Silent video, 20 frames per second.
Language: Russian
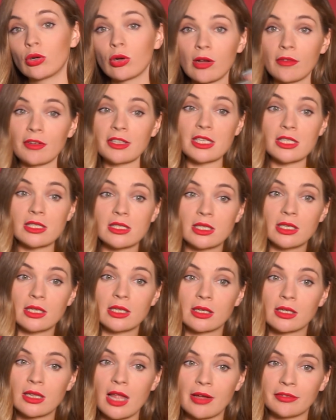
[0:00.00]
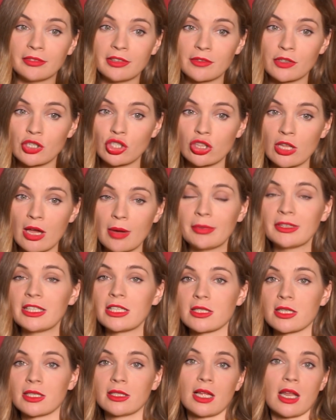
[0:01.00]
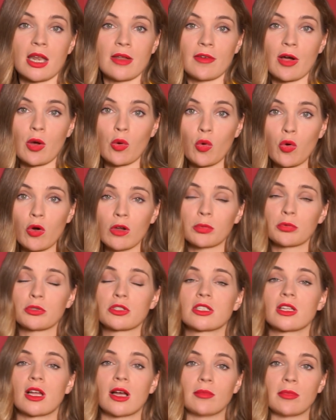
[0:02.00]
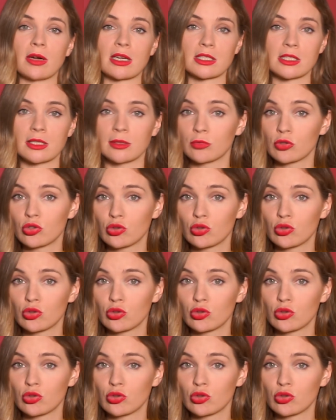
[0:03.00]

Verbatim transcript: Руководитель главного штаба национального корпуса Максим